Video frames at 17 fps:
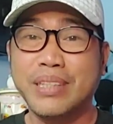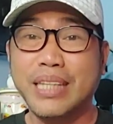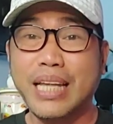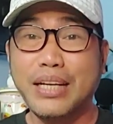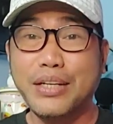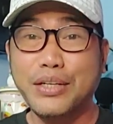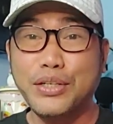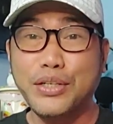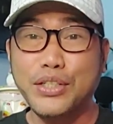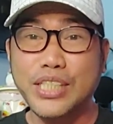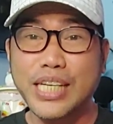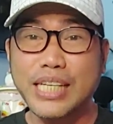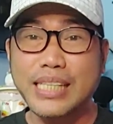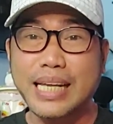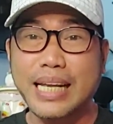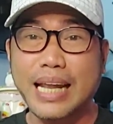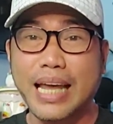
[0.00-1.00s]
Nandun
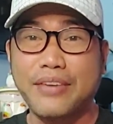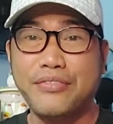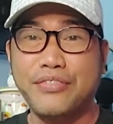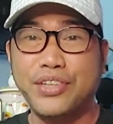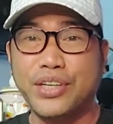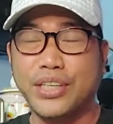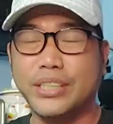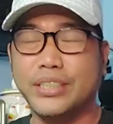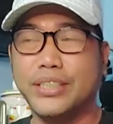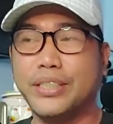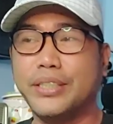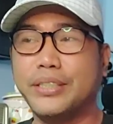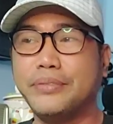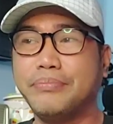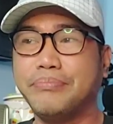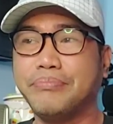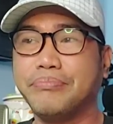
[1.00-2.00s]
siya sa live noon,
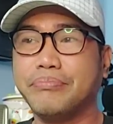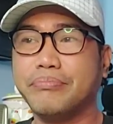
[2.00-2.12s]
no?